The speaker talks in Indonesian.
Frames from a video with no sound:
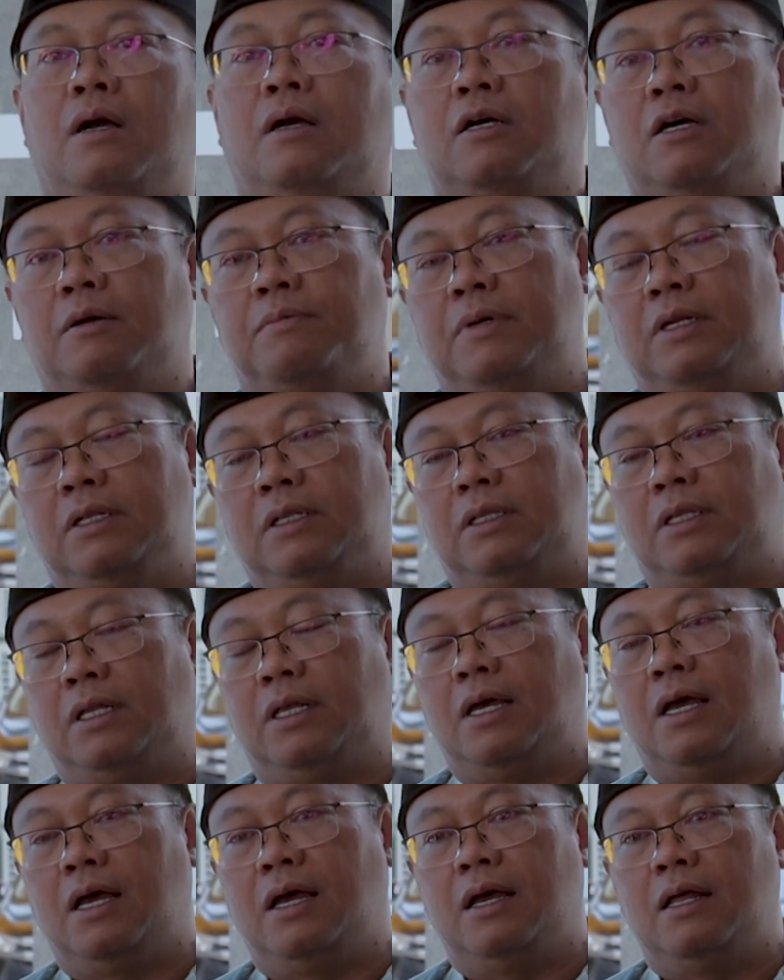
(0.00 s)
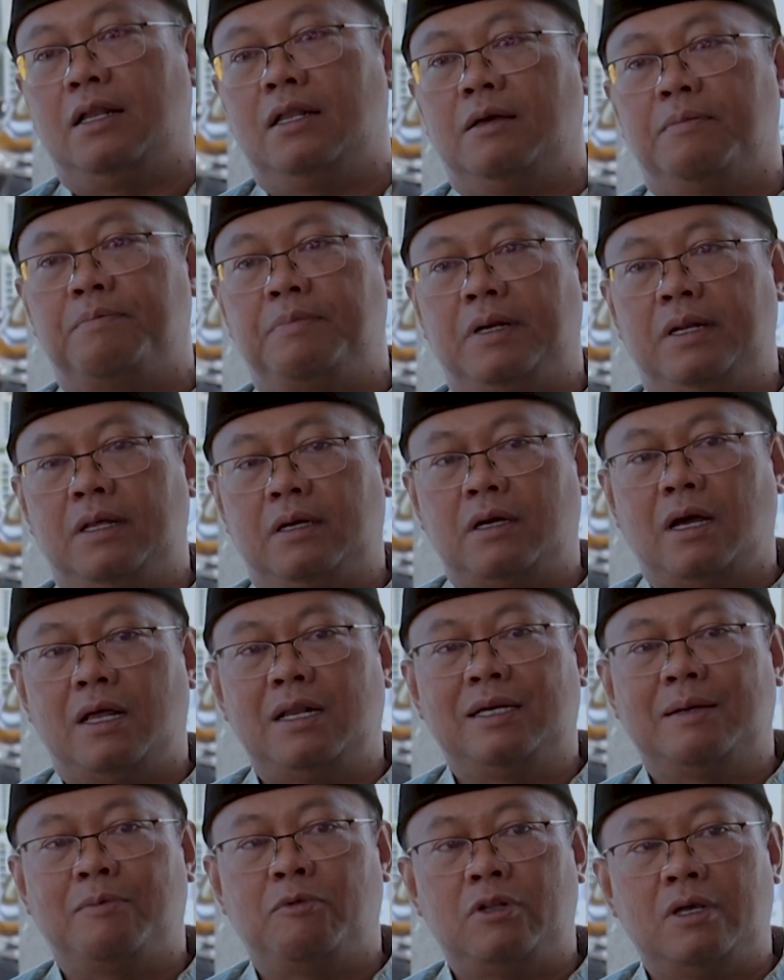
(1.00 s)
Kementerian
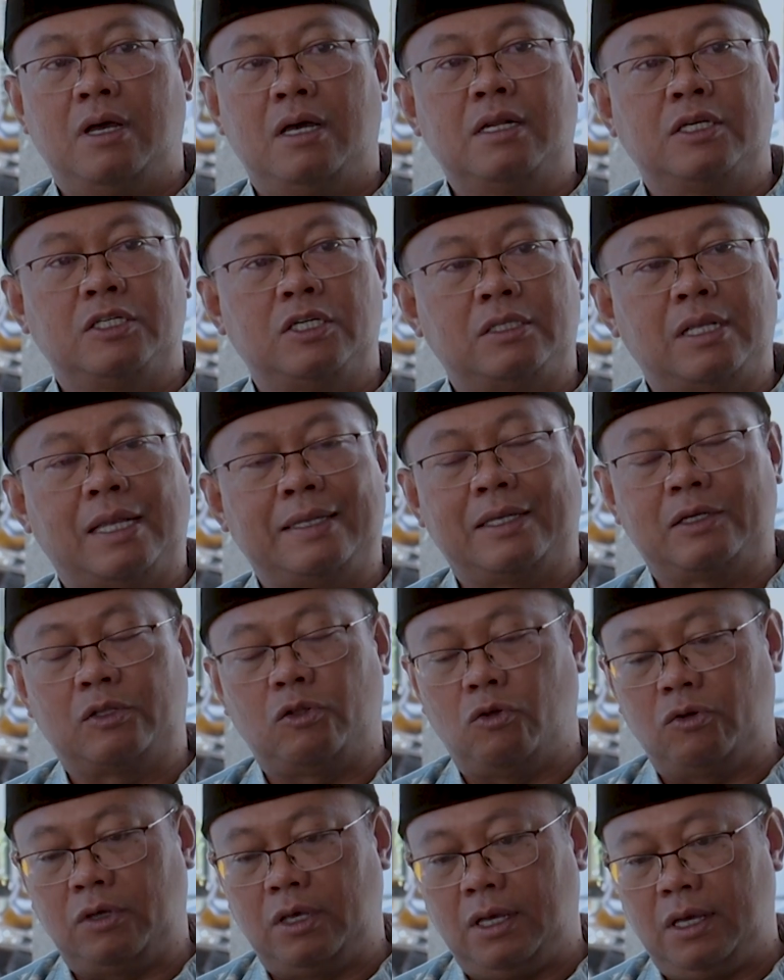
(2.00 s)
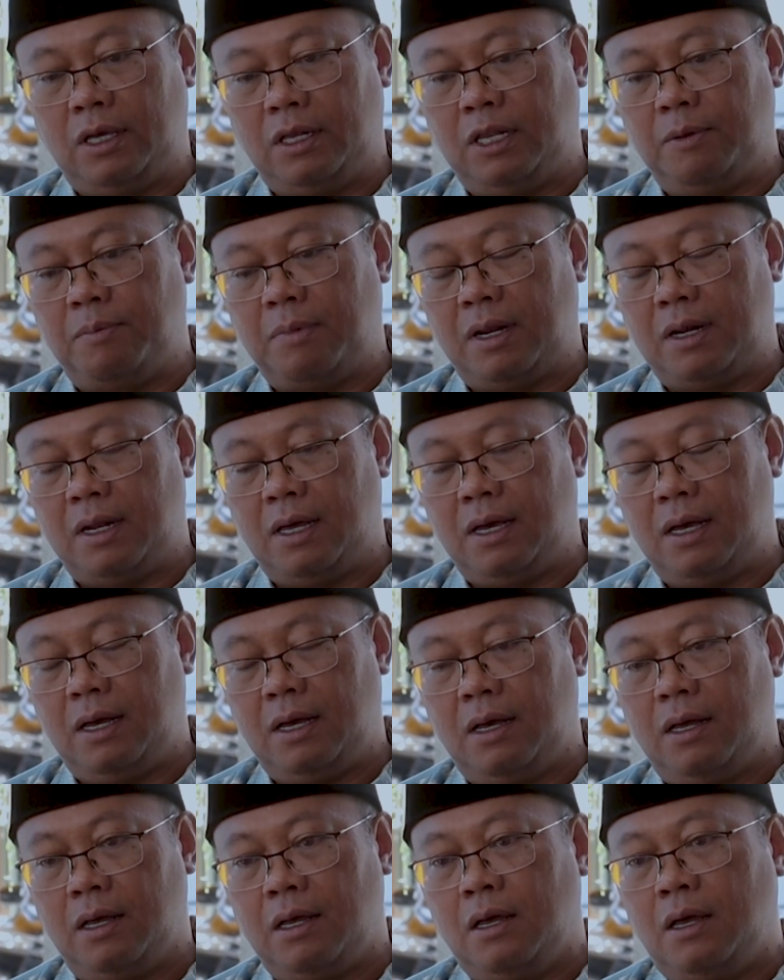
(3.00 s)
Pendidikan, Kebudayaan, Riset dan Teknologi, di
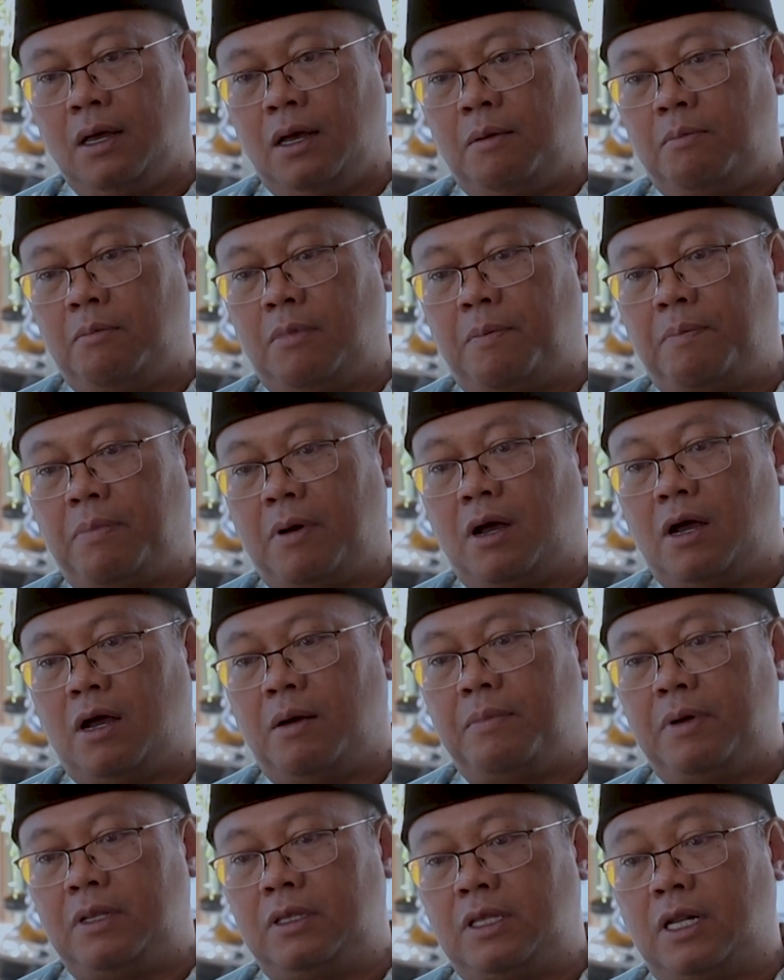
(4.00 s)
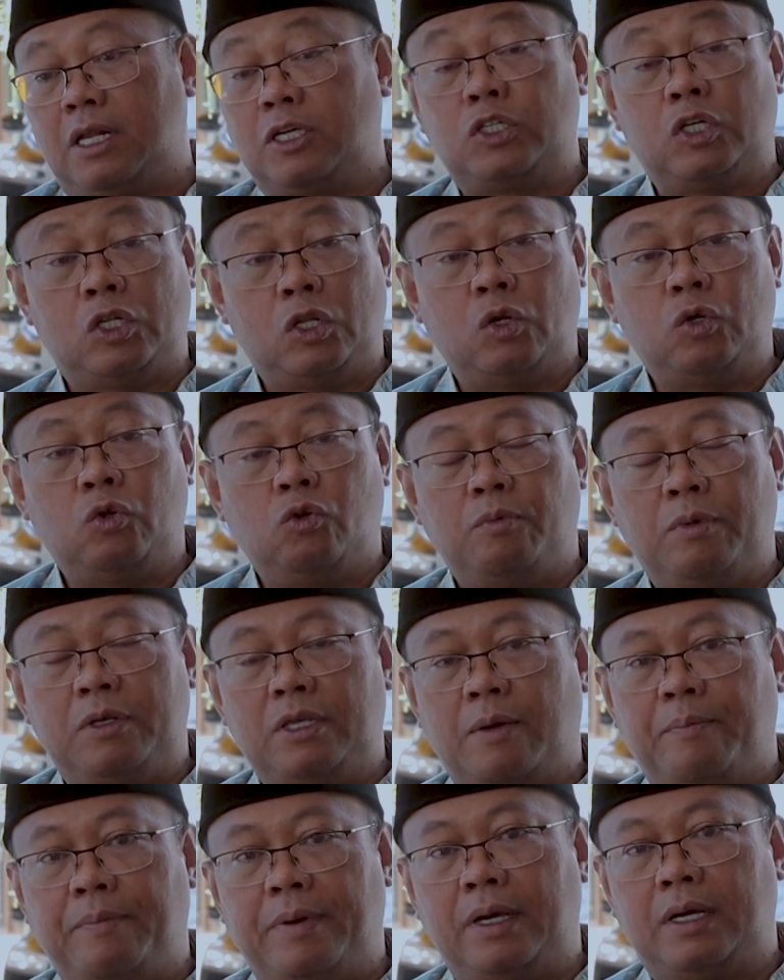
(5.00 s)
mana Bapak Menteri Senior dulu
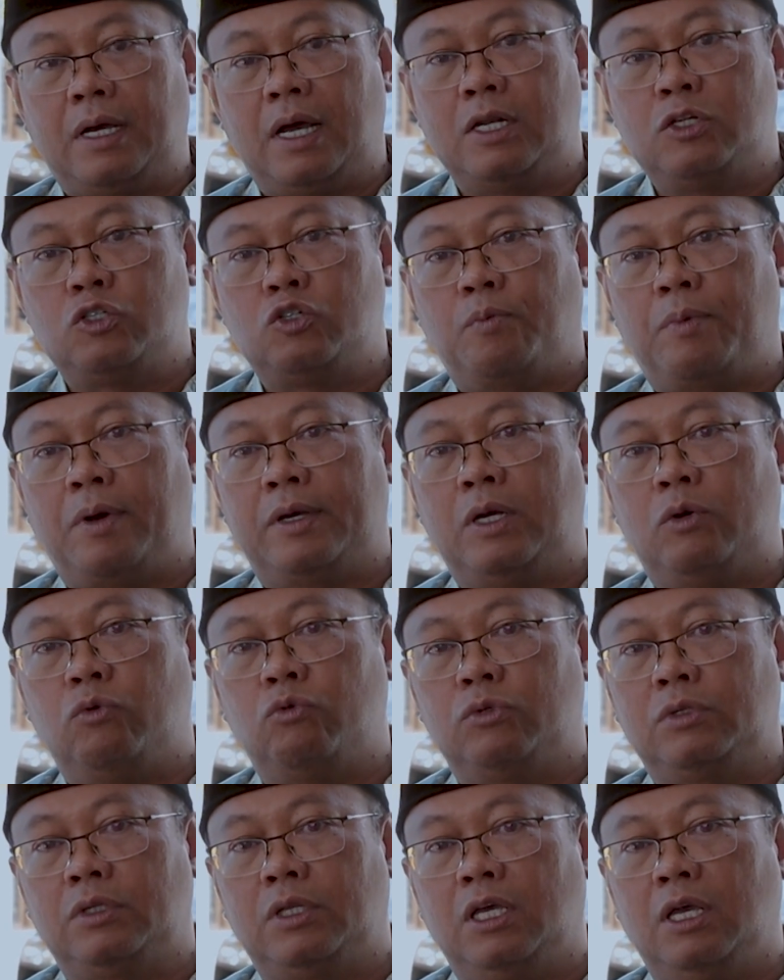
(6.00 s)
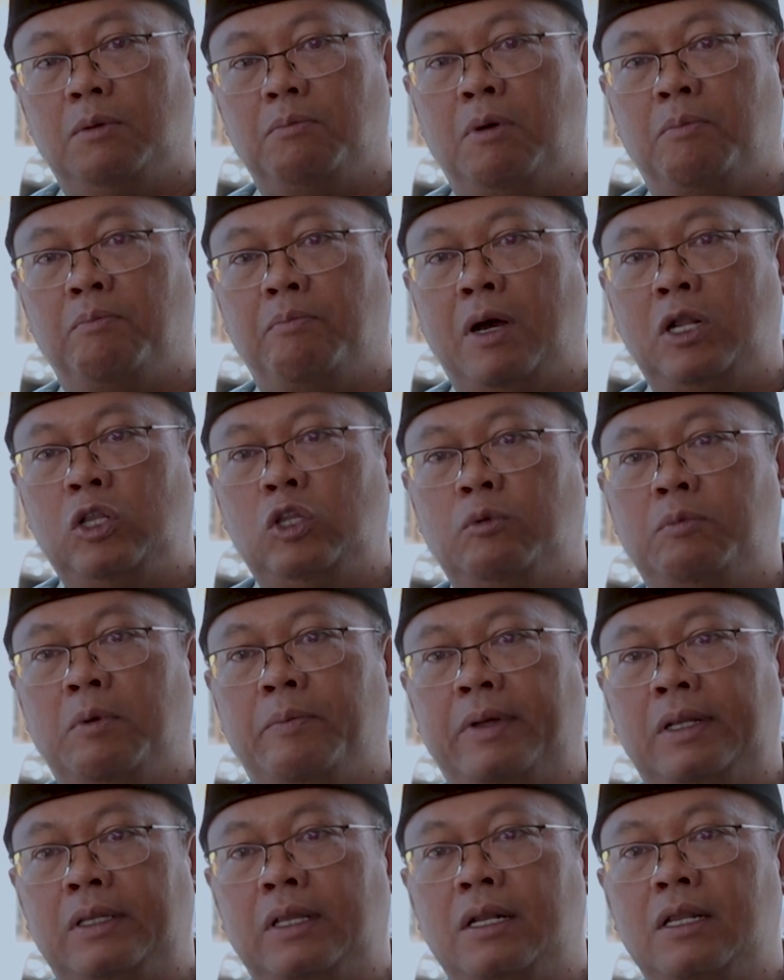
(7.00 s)
menyampaikan supaya UT membantu
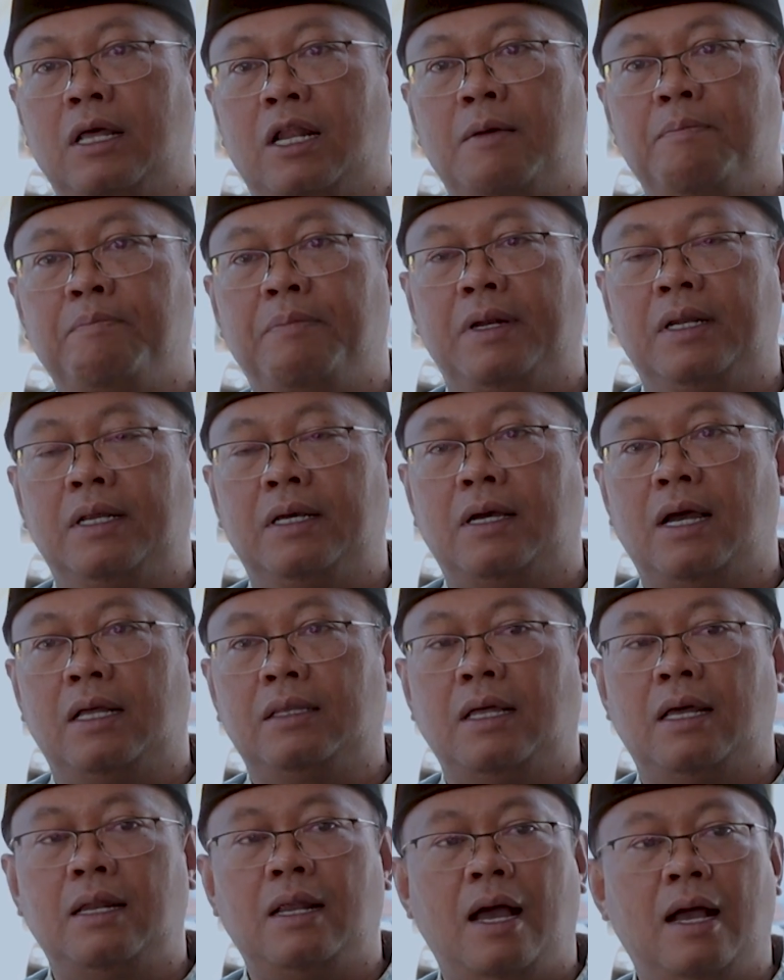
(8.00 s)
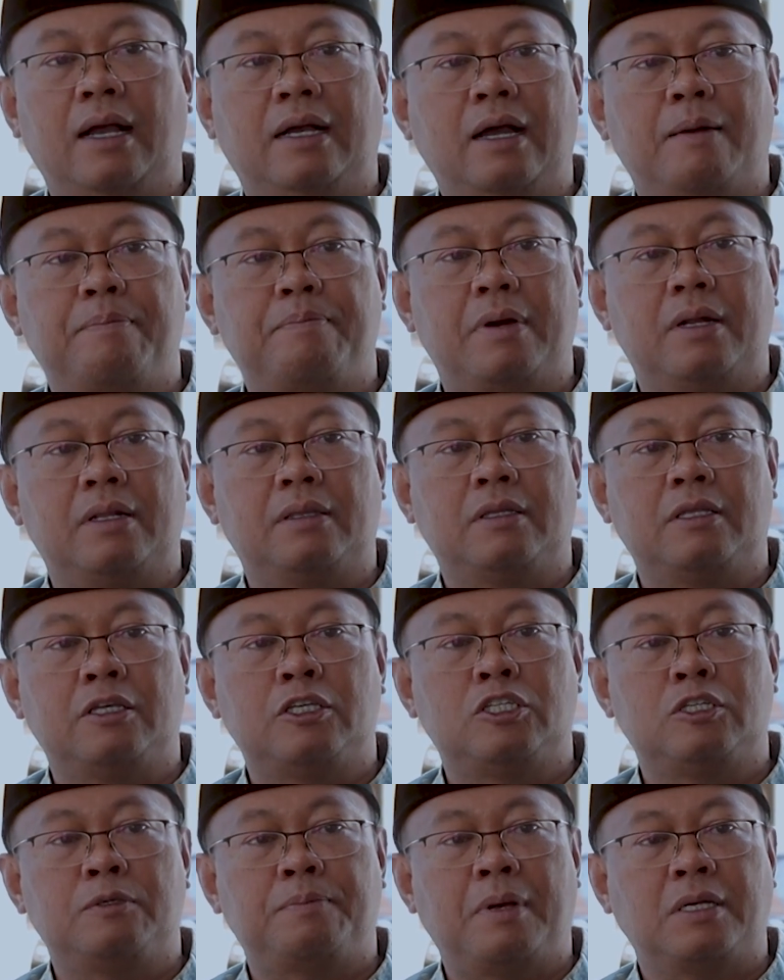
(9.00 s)
pemerintah dalam peningkatan angka
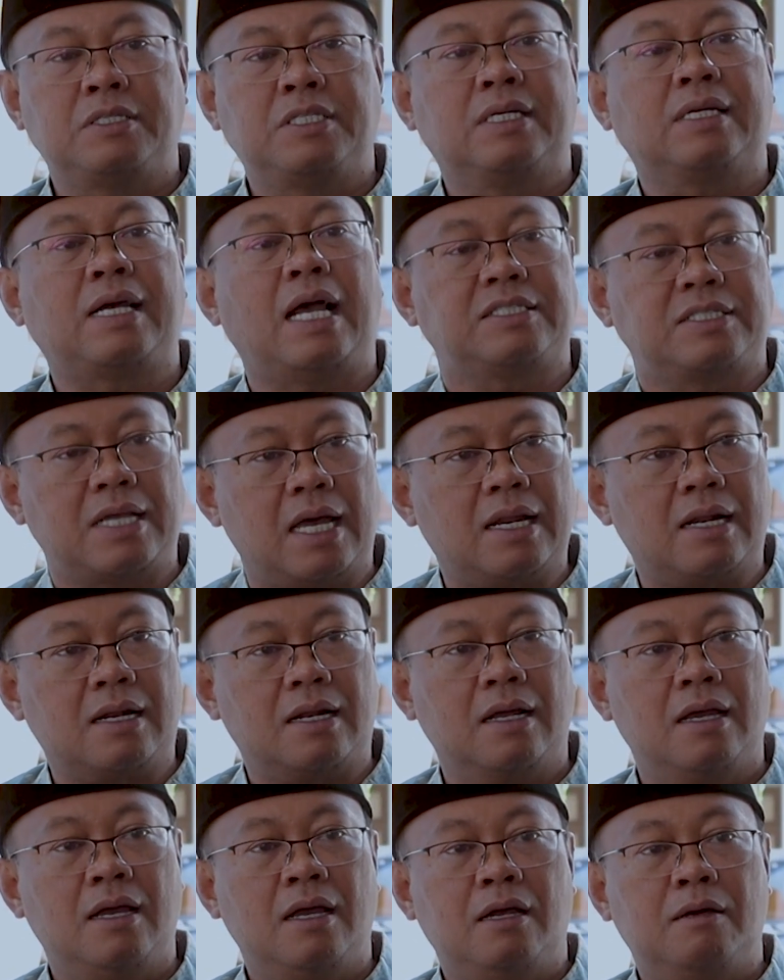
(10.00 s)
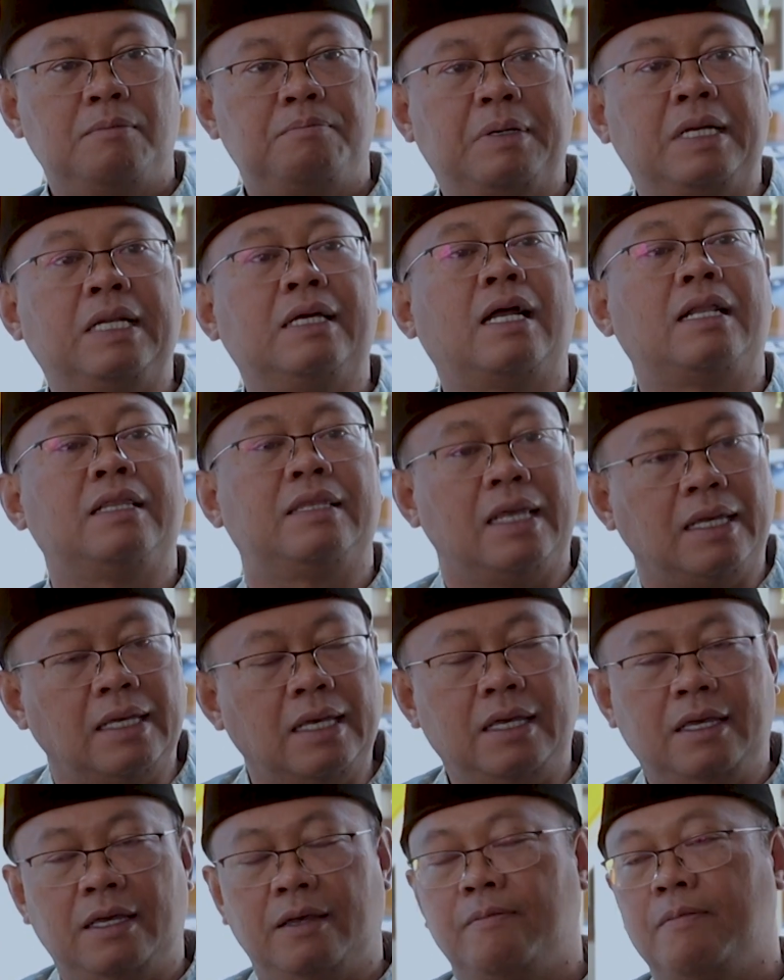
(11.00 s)
partisipasi kasar pendidikan
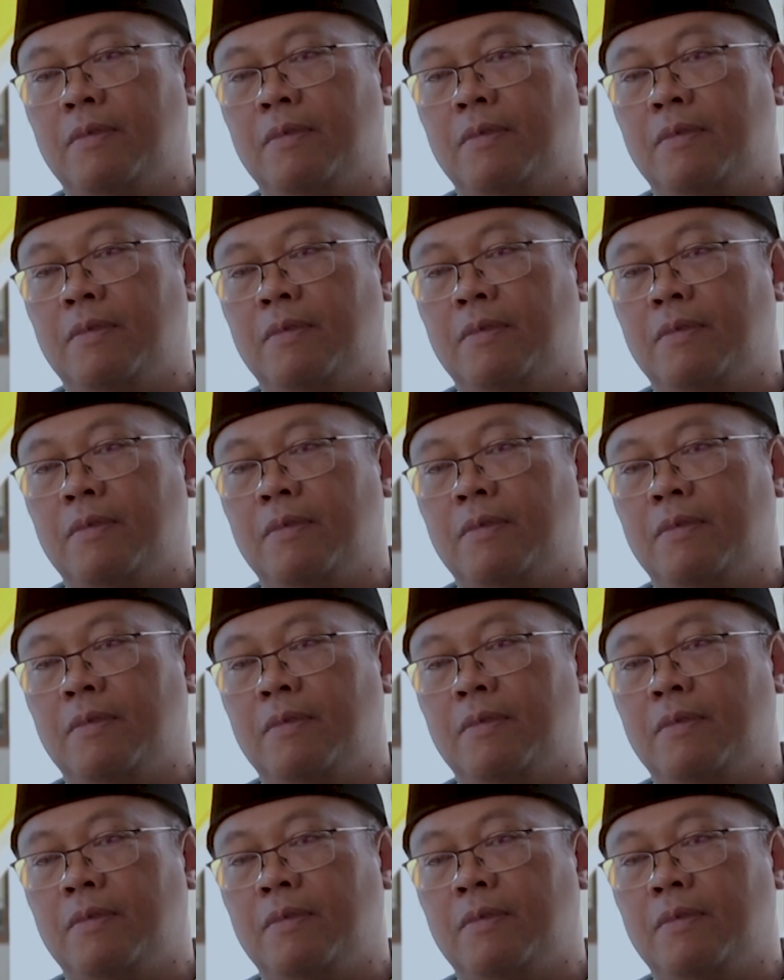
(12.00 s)
tinggi.